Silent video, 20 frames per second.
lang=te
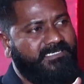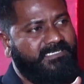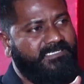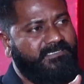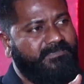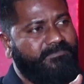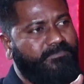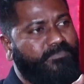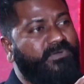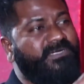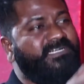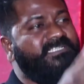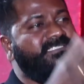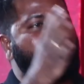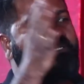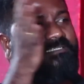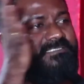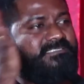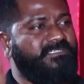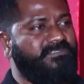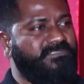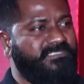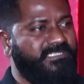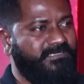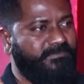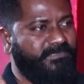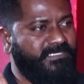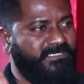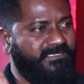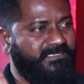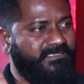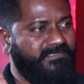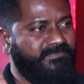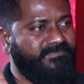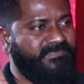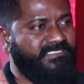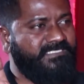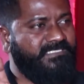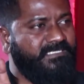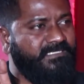అయ్యి పొలిటిసైజ్డ్ అవుతాయి అనమాట
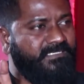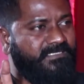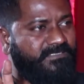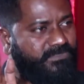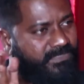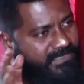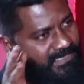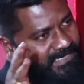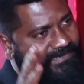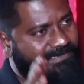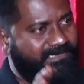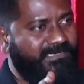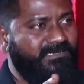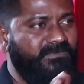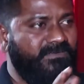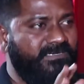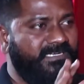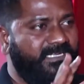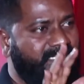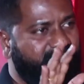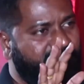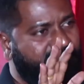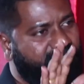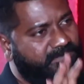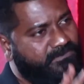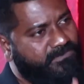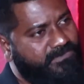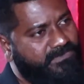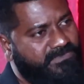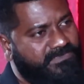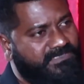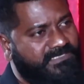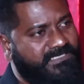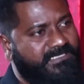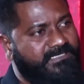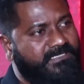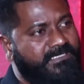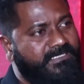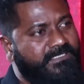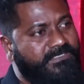సో రైటింగ్లోనే అది ఉంటుంది
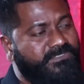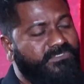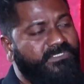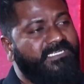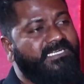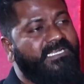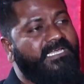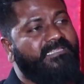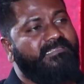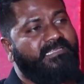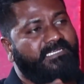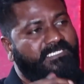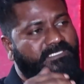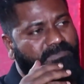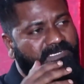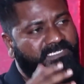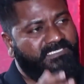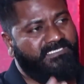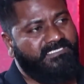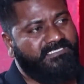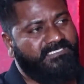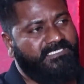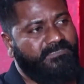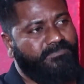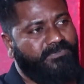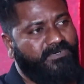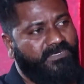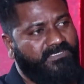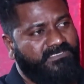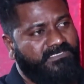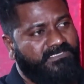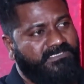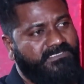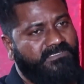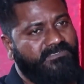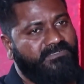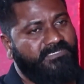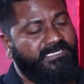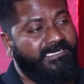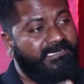సో నేను అది ఎక్స్ప్లెయిన్ చేసే
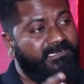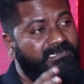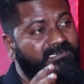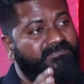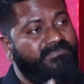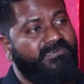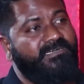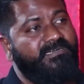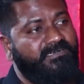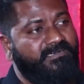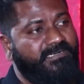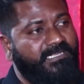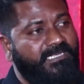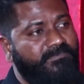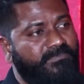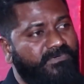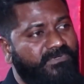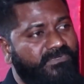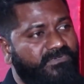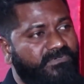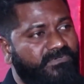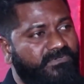ప్రాసెస్లో ఇంటర్వెల్ టైంలో